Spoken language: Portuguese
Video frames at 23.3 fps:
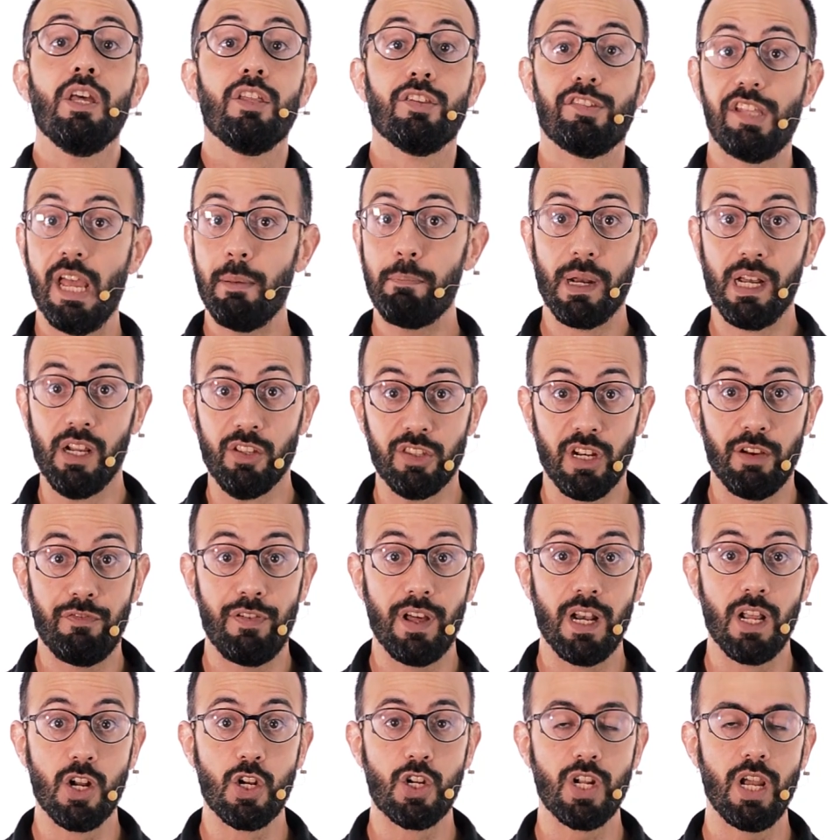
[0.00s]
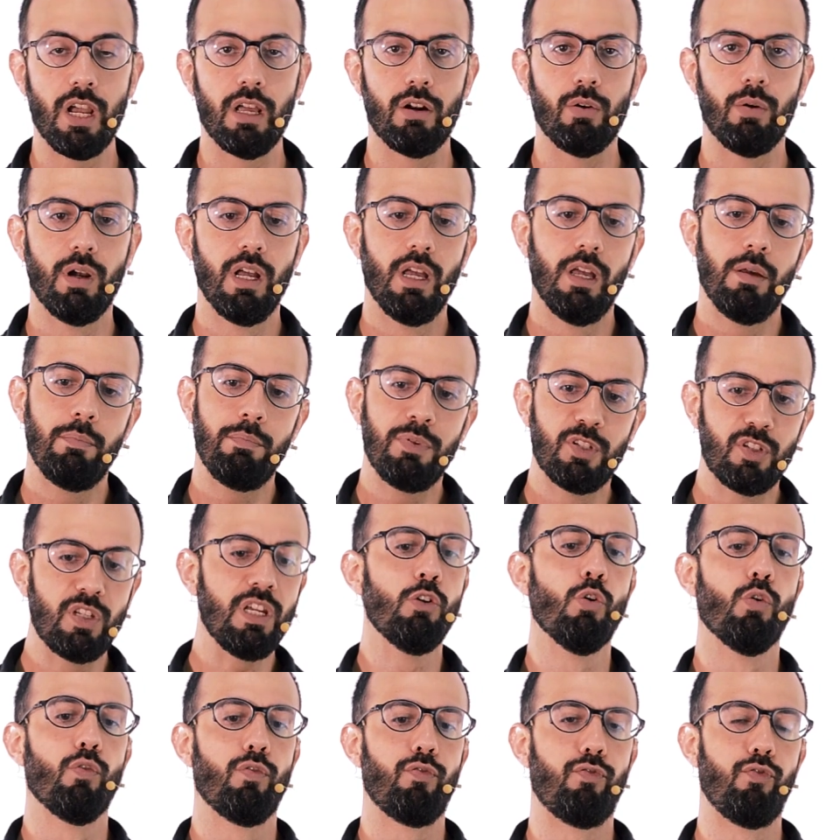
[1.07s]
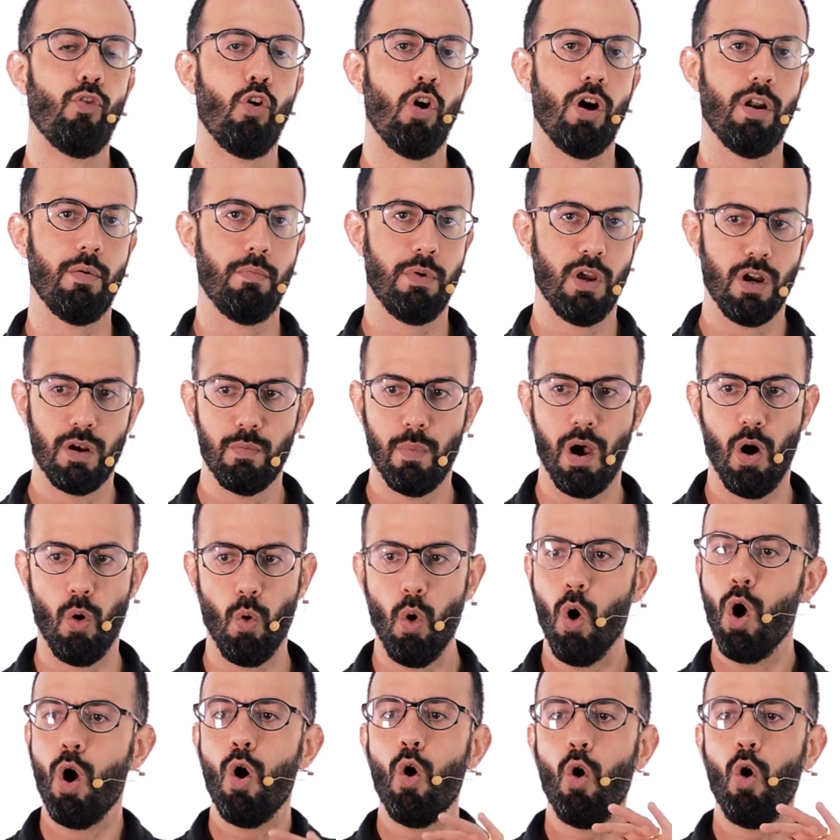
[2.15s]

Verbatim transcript: Zé Pilintra é falangeiro? Se não for, meu irmão,